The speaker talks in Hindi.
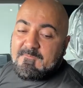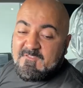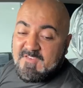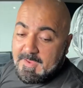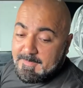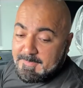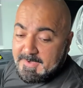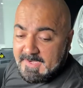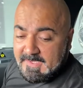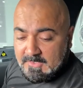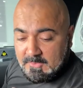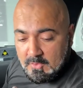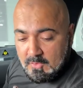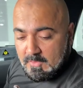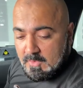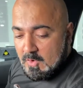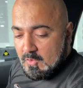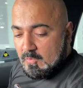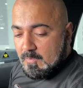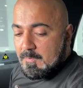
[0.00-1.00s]
फैब्रिक नो
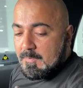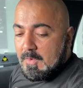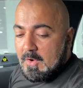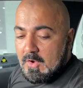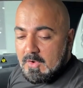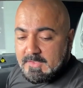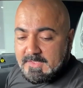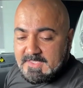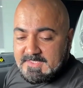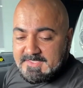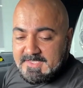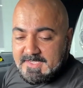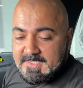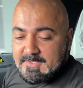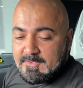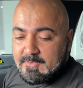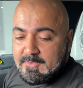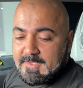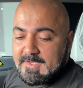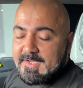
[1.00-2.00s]
डाउट बहुत अच्छा
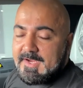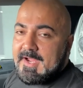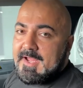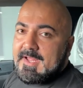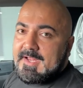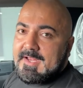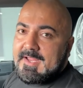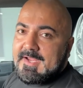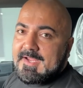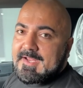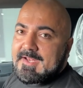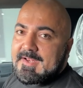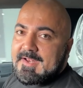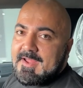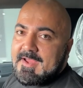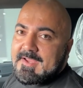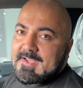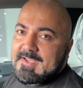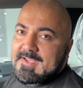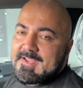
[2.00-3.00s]
इन्होंने लगाया लेकिन
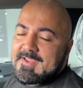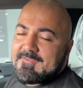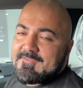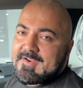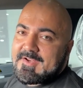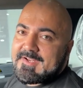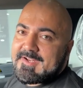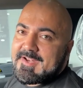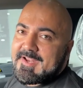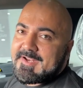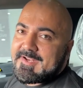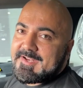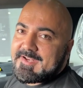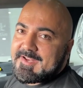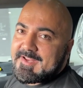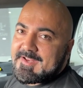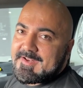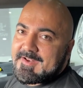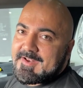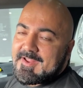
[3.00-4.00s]
ना ही ये वेंटिलेटेड
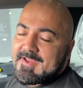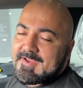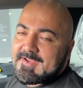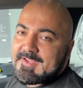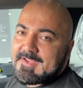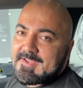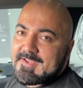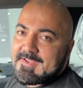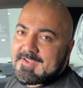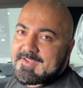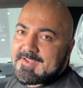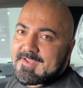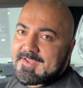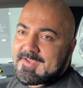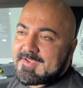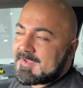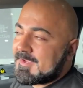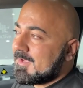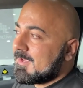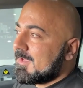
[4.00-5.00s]
है ना ही ये
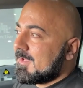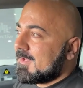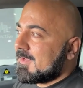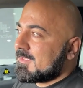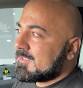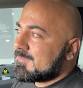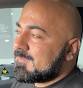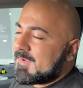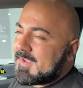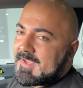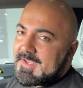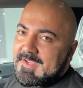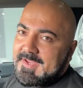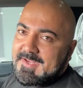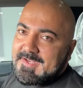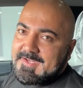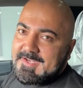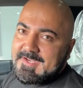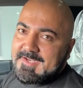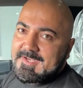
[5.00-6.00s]
इसमें
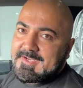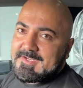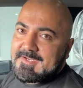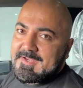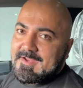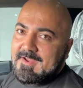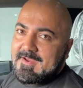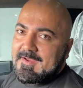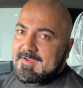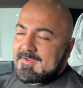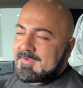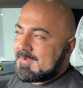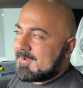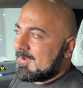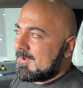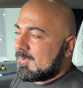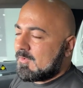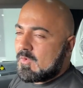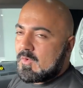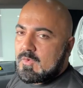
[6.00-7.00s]
हीटेड
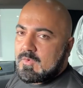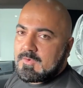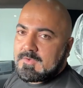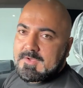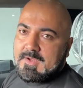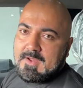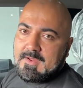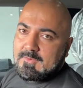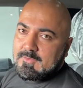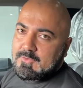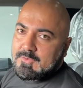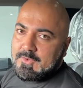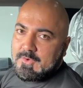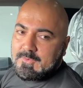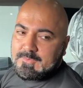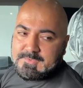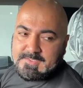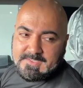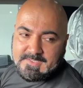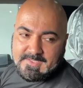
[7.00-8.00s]
या कोल्ड का कोई
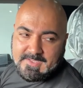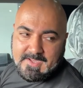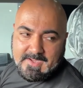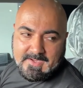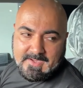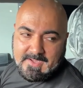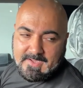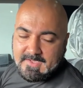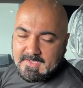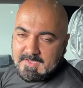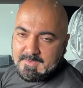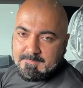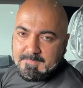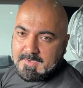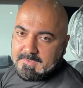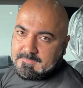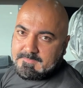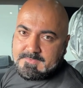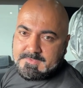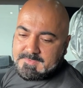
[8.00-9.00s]
ऑप्शन दिया गया है
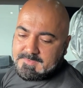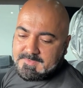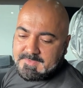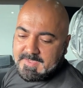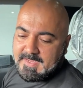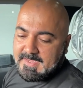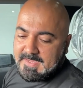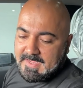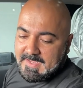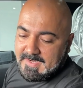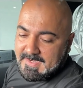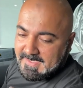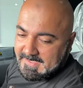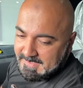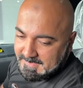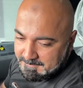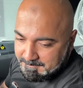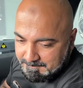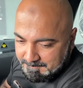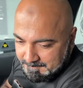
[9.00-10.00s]
बट यही है
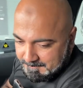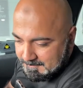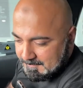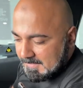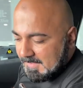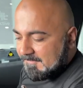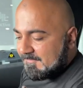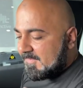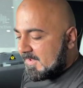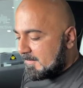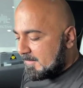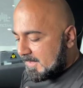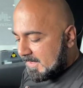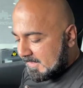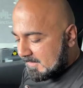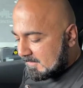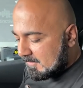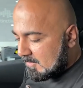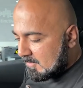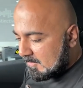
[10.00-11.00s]
लेकिन
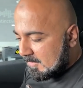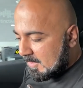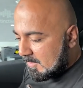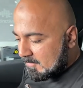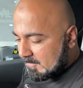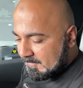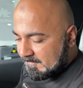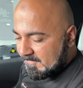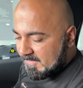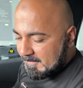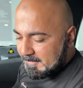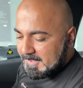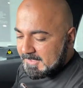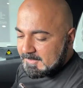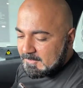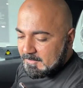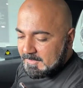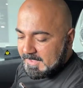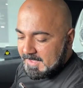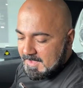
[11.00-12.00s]
फैब्रिक नो डाउट फैब्रिक
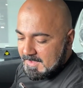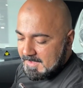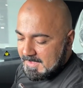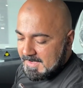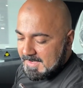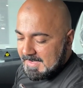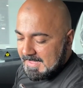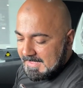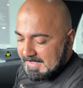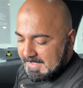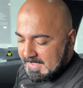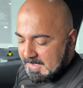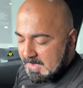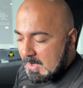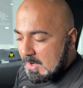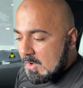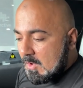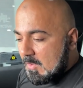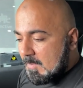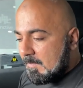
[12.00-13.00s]
तो नहीं है ये लेदर
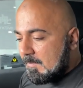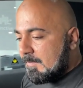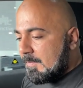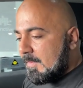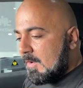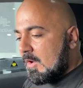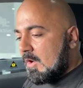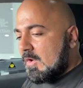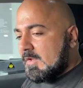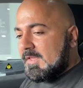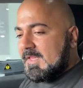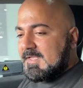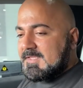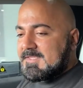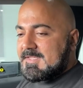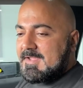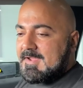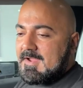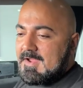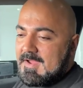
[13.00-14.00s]
बहुत
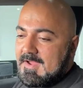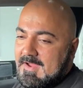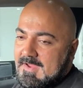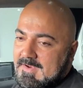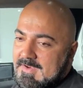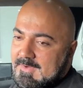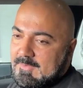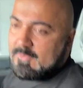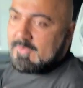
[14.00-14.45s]
अच्छा आला